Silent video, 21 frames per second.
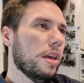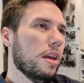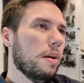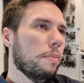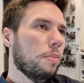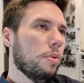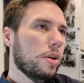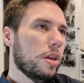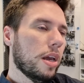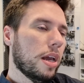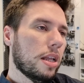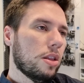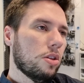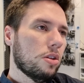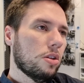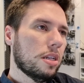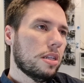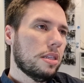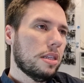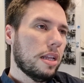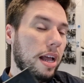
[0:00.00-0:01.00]
por que, que a
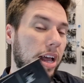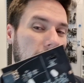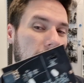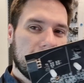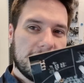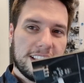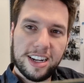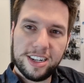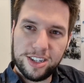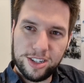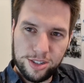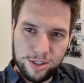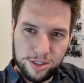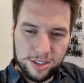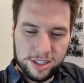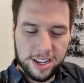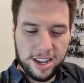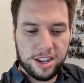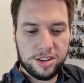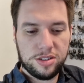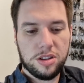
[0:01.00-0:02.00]
nossa ah, é taxa de
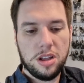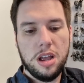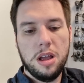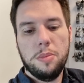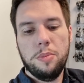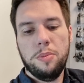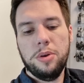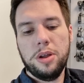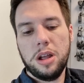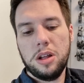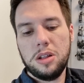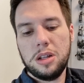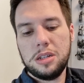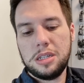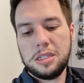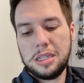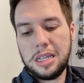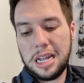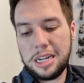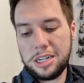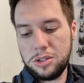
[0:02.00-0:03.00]
sucesso? Porque a nossa
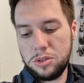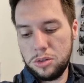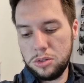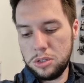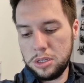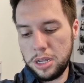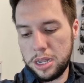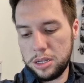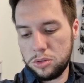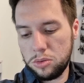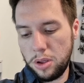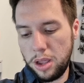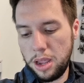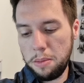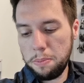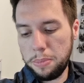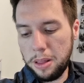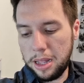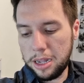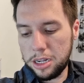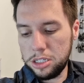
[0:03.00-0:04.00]
taxa de sucesso em
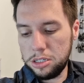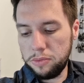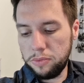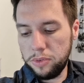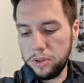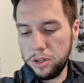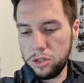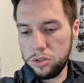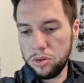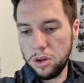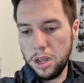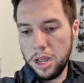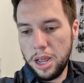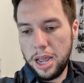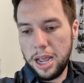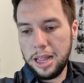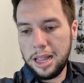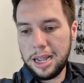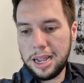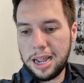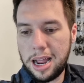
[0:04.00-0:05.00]
placa de vídeo,
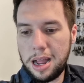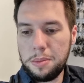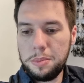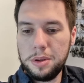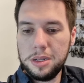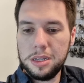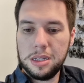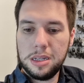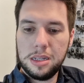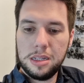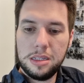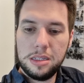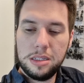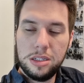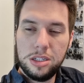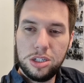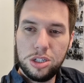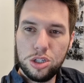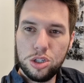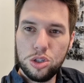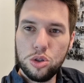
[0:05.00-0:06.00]
ela acaba
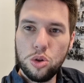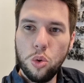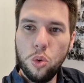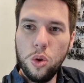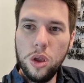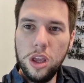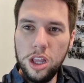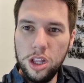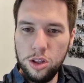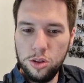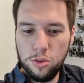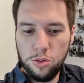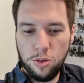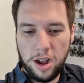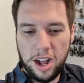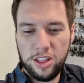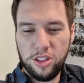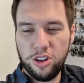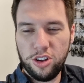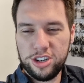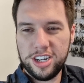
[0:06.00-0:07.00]
destruindo a
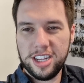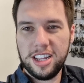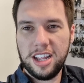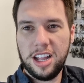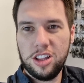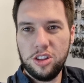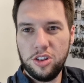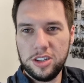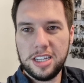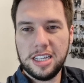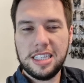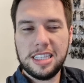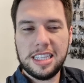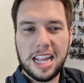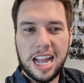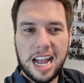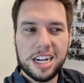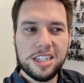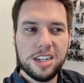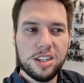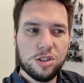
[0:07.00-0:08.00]
nossa, a nossa
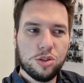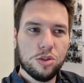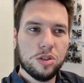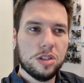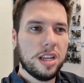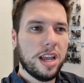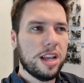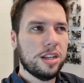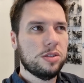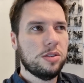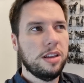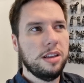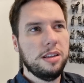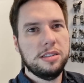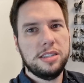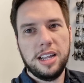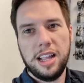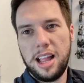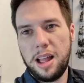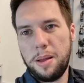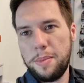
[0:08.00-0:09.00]
taxa de sucesso em,
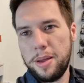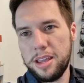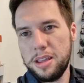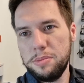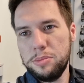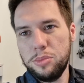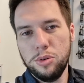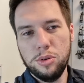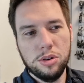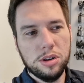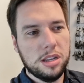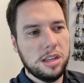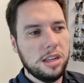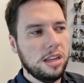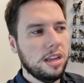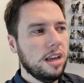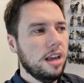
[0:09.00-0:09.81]
sei lá, MacBook,